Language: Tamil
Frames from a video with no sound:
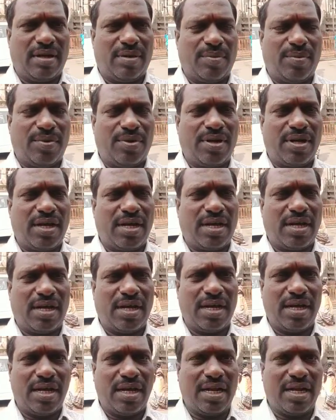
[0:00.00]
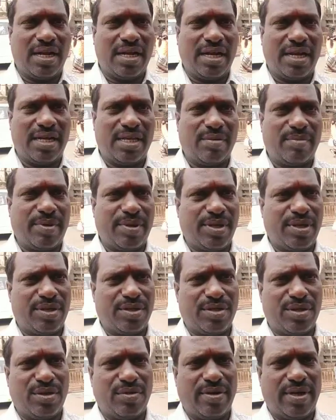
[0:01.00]
நமோ நாராயணாயக என்ற
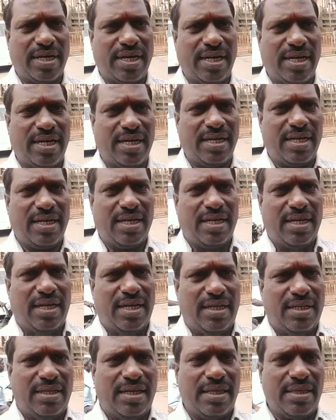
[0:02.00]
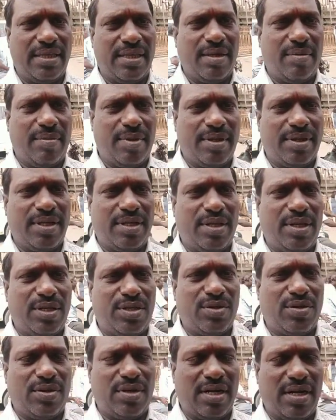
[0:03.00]
மந்திரத்தை சொல்லுவாங்க எந்த மந்திரத்தை
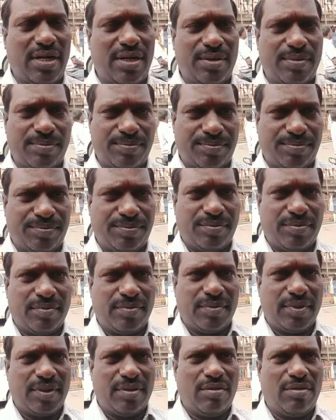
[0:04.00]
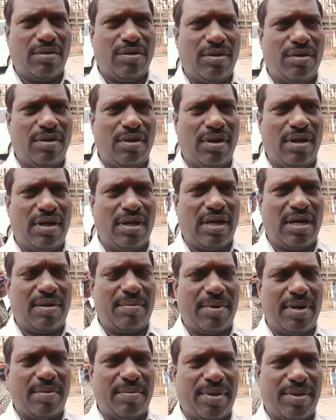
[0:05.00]
சொன்னாலும் குரு
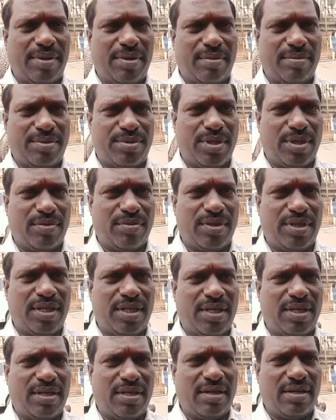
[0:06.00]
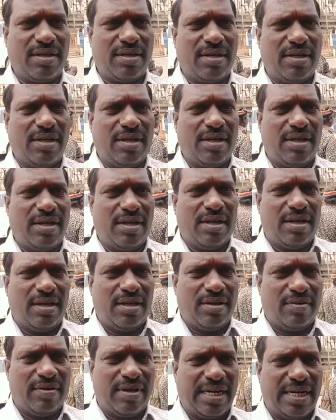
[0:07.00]
இல்லாமல் மந்திரம் சொல்வது
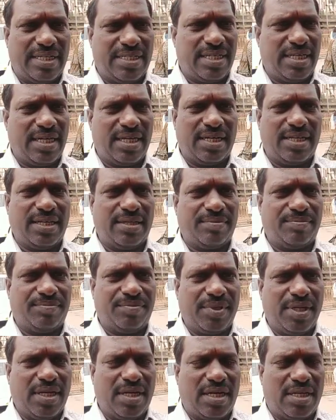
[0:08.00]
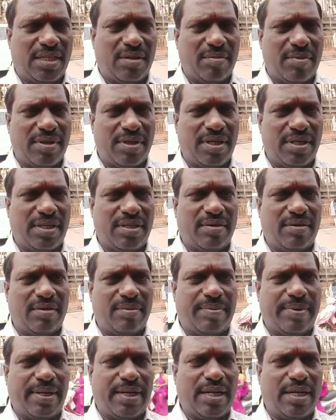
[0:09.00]
வேலை செய்யாது அந்த
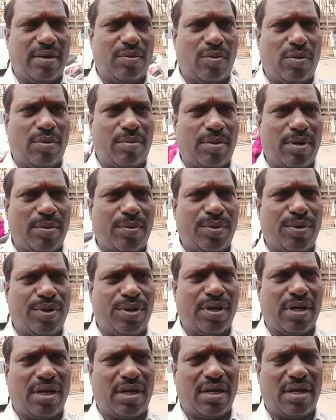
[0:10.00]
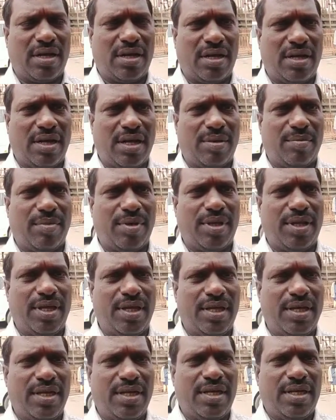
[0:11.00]
மந்திரத்துக்கு பேர் ஓம் நமோ நாராயணா என்பது
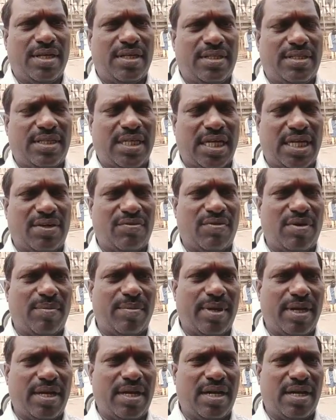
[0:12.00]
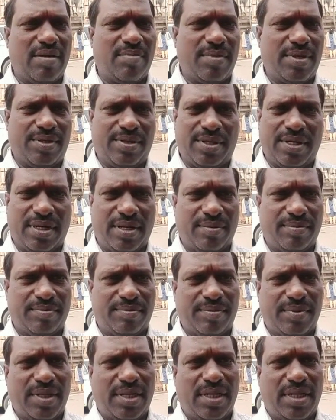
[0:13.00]
சர்வமங்கல மந்திரம்